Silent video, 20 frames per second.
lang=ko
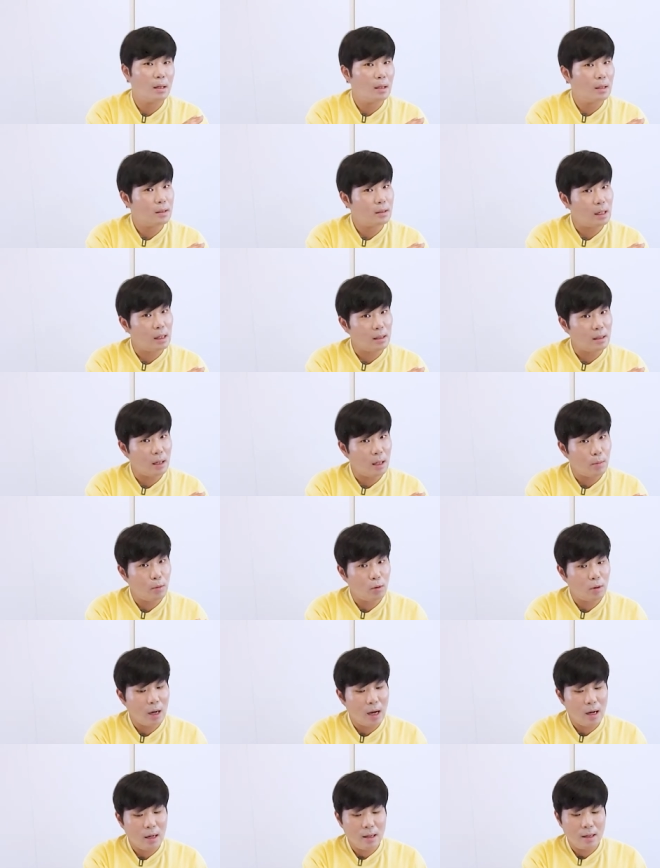날 따라
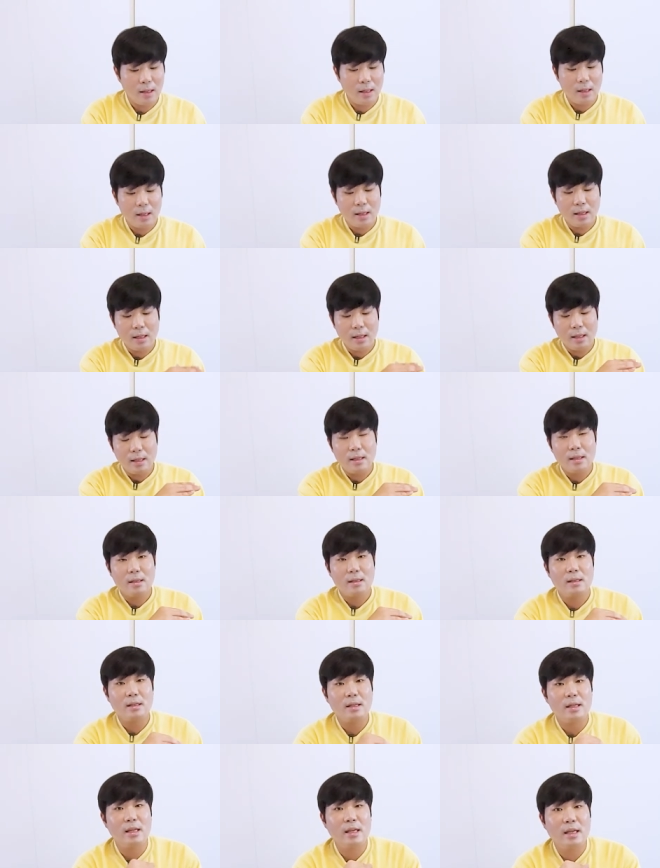해볼까?
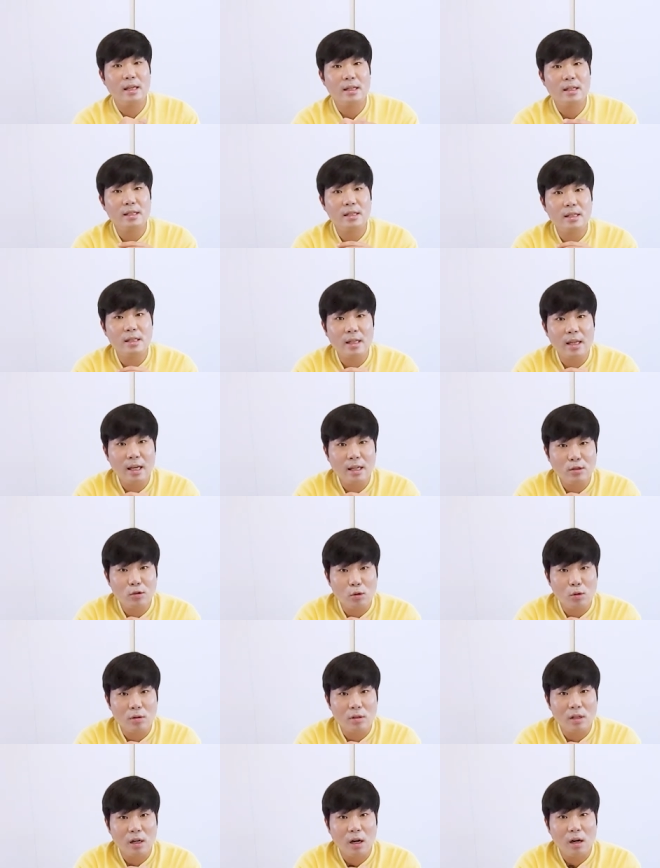니
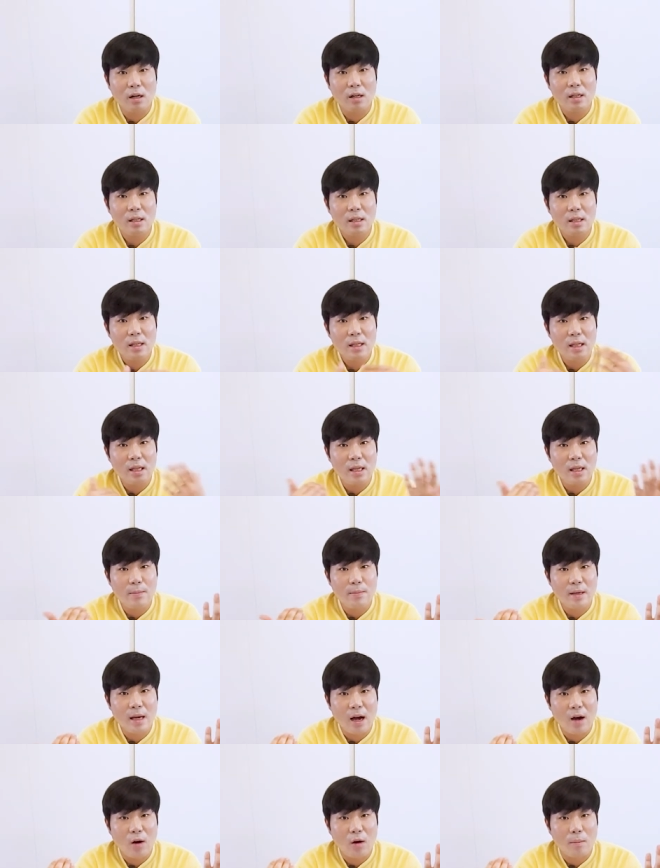찌종러
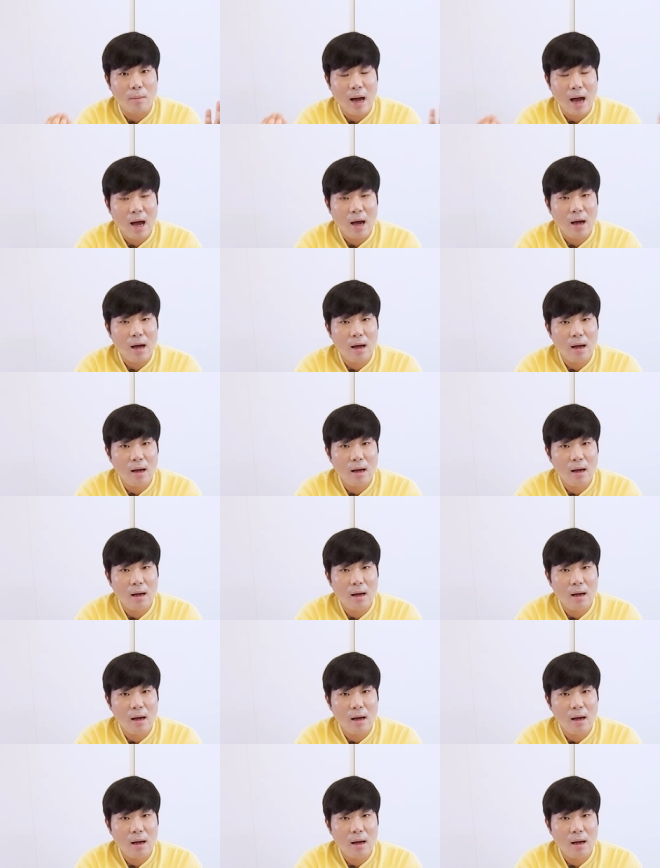이명마